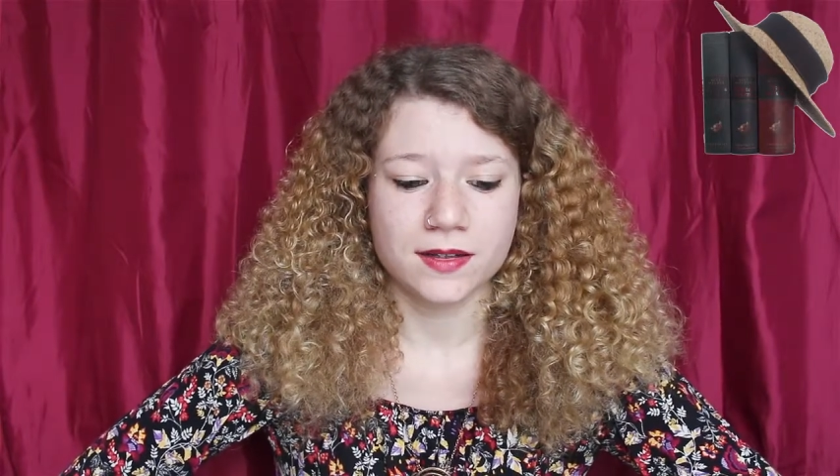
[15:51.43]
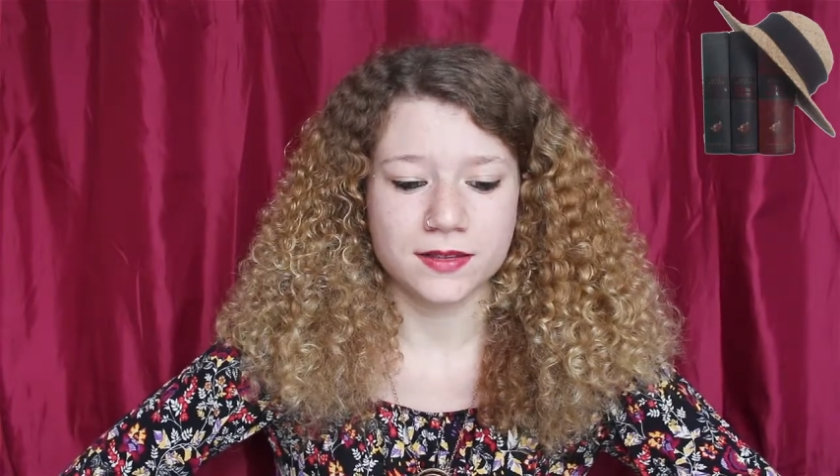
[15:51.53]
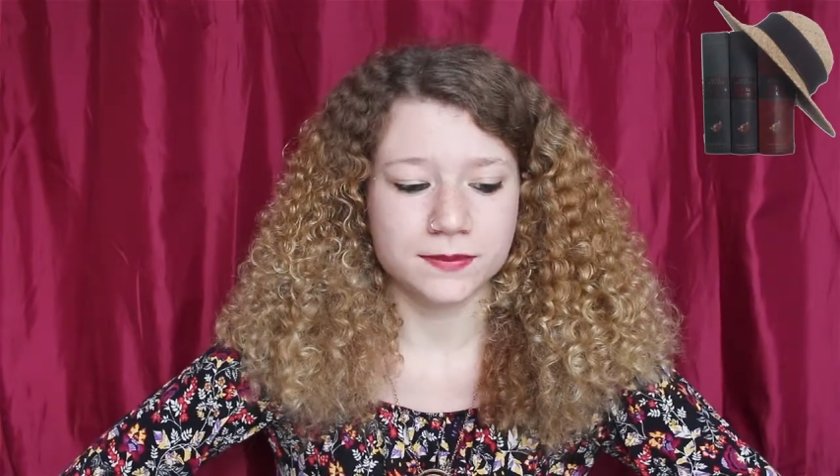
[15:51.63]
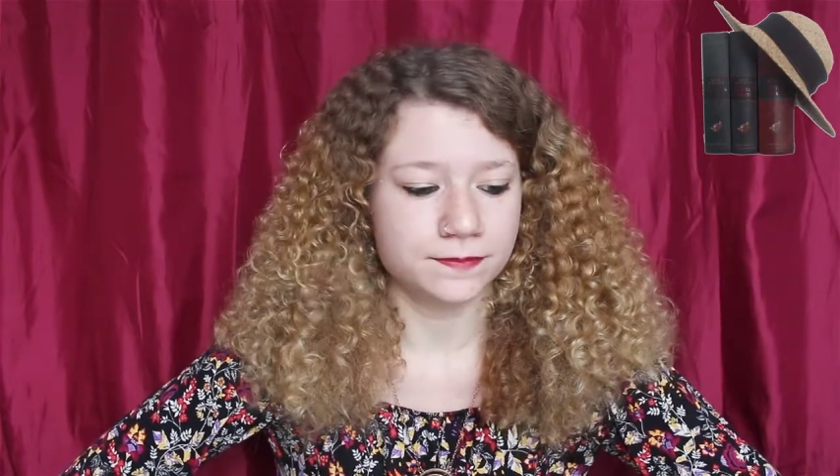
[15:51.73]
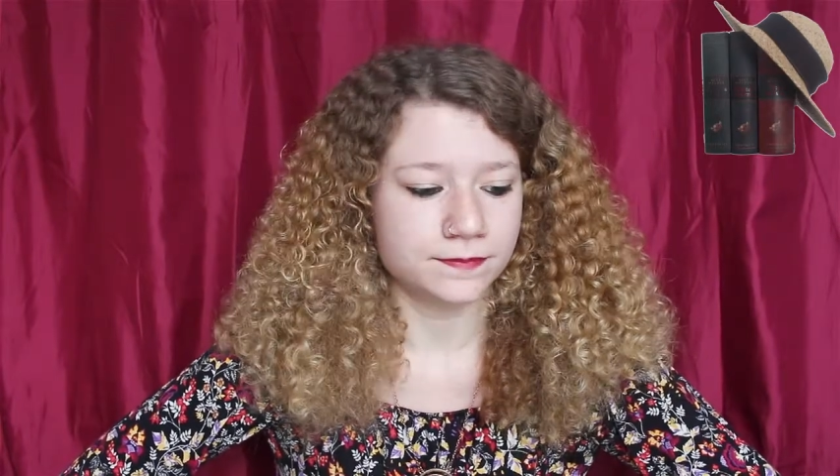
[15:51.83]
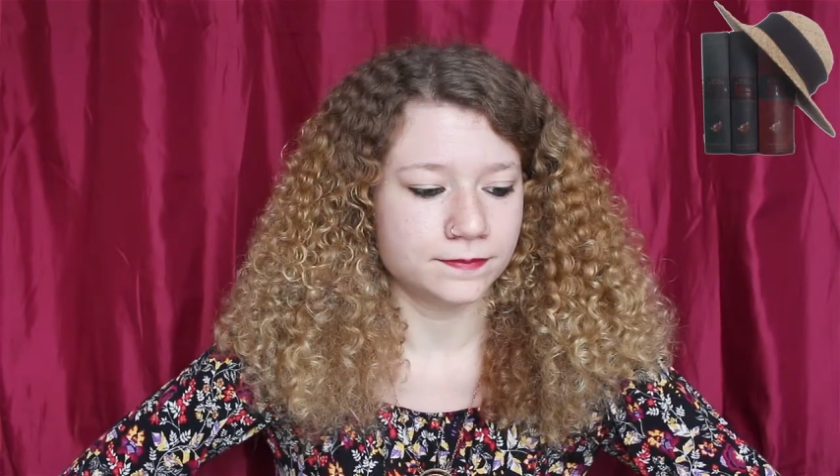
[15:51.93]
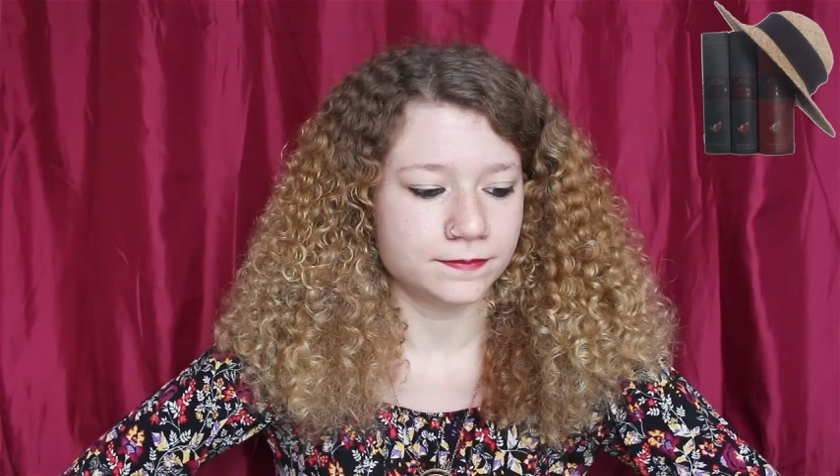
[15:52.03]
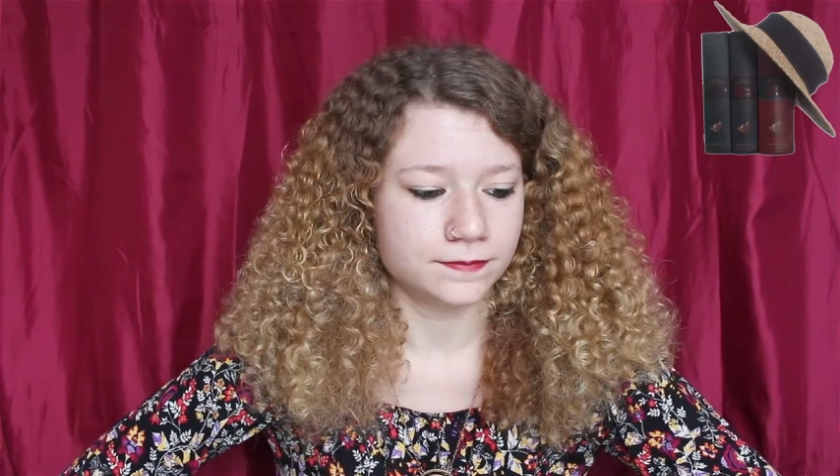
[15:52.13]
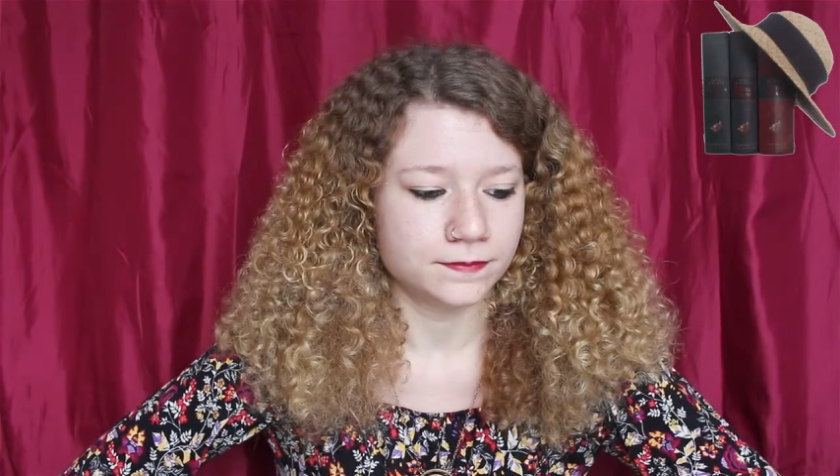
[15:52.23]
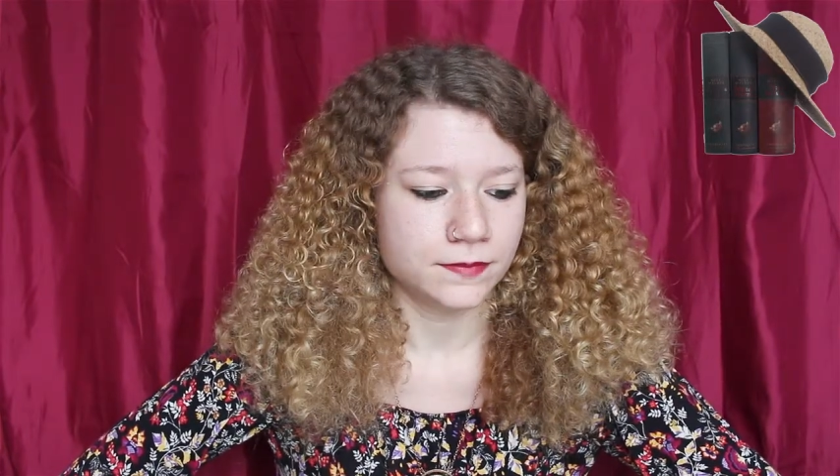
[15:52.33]
Ähm,
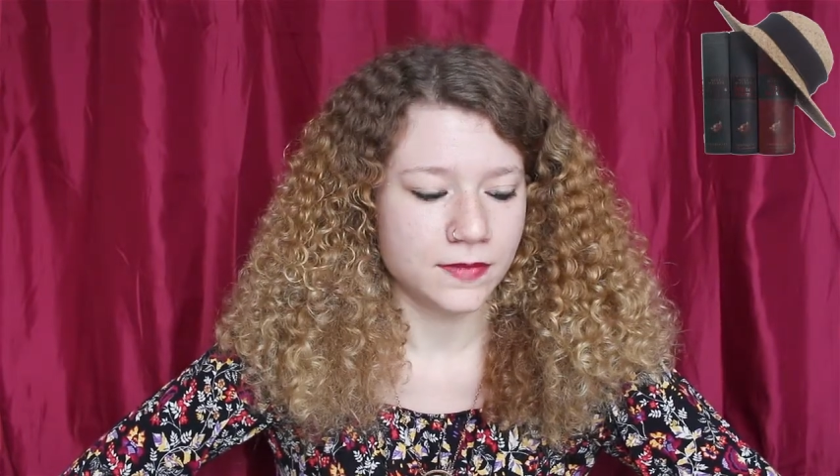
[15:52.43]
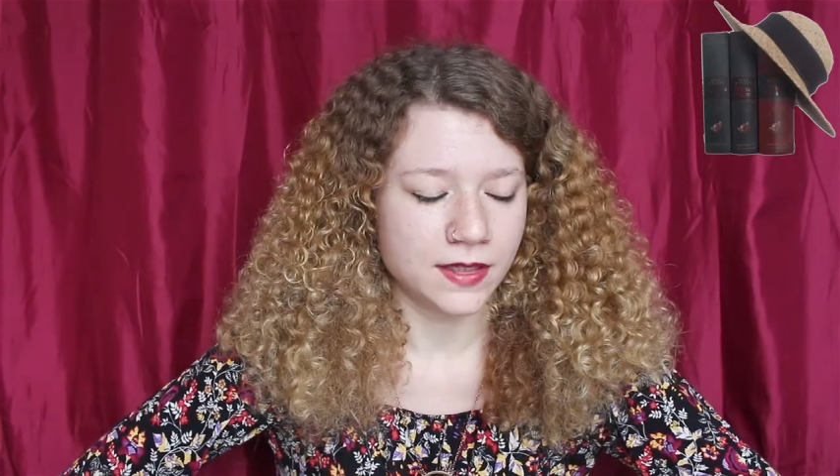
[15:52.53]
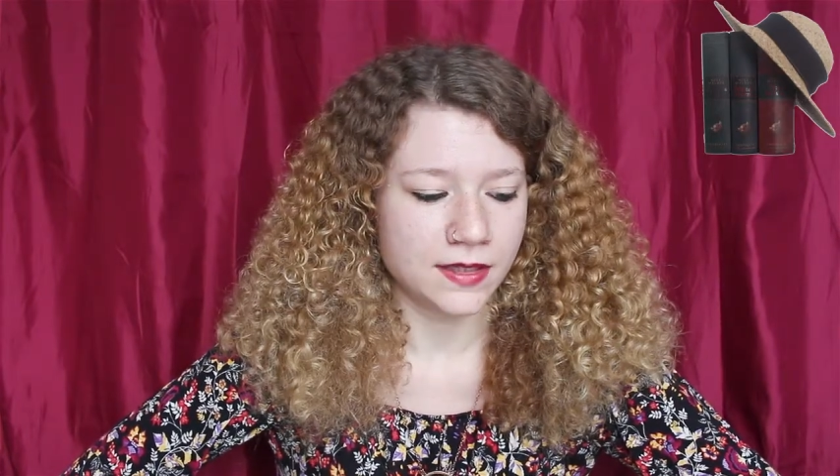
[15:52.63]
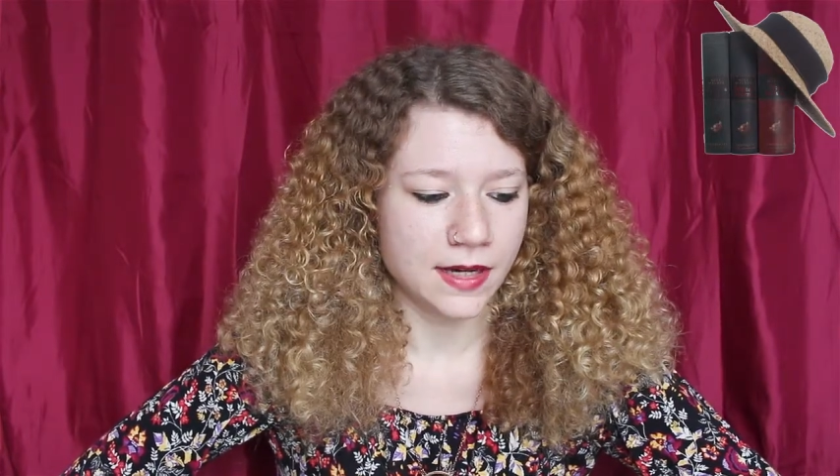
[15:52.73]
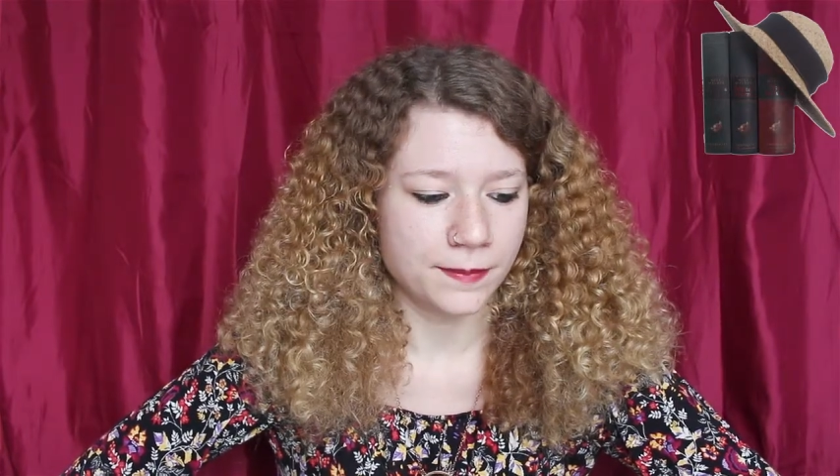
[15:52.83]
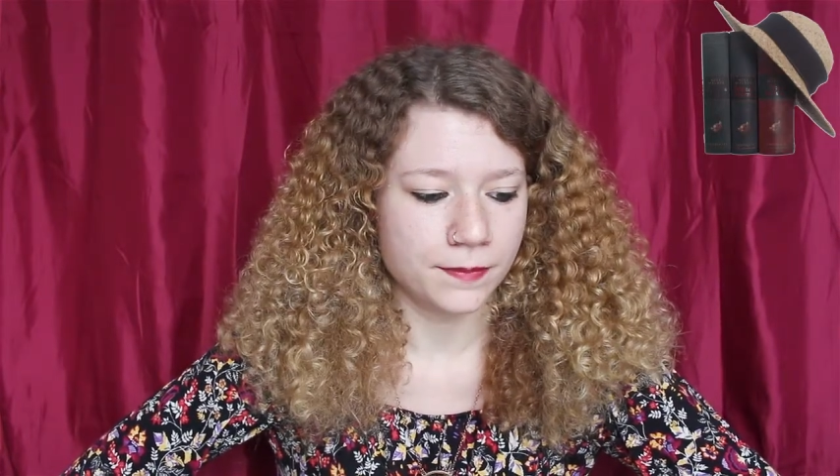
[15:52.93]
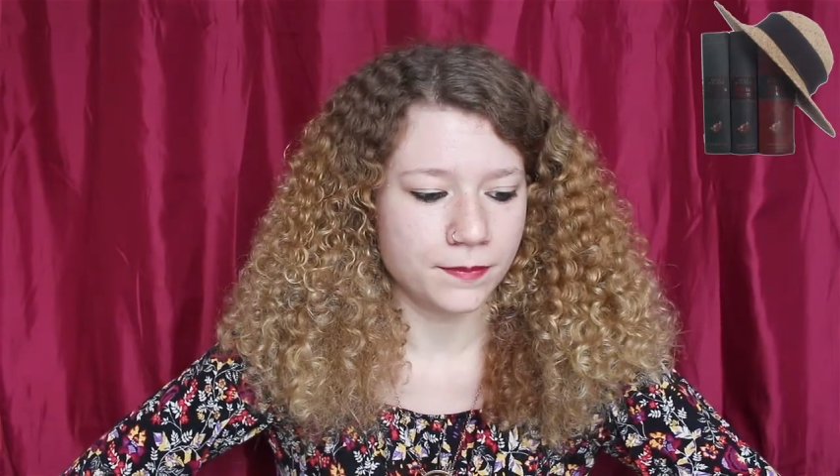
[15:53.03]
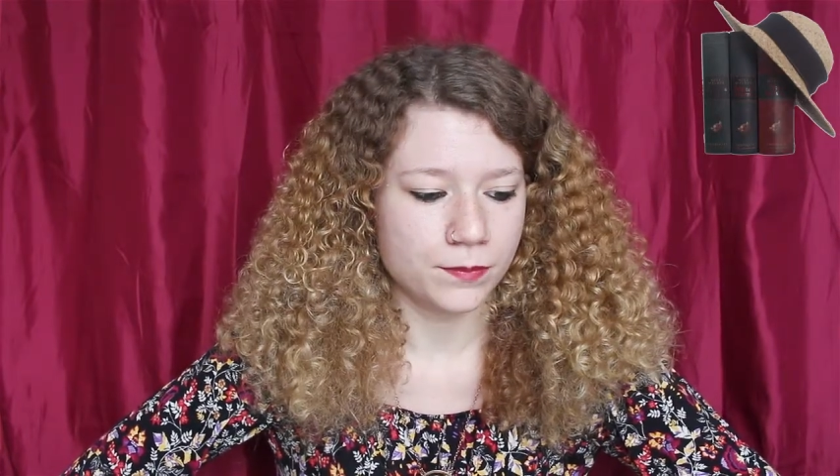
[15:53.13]
ich habe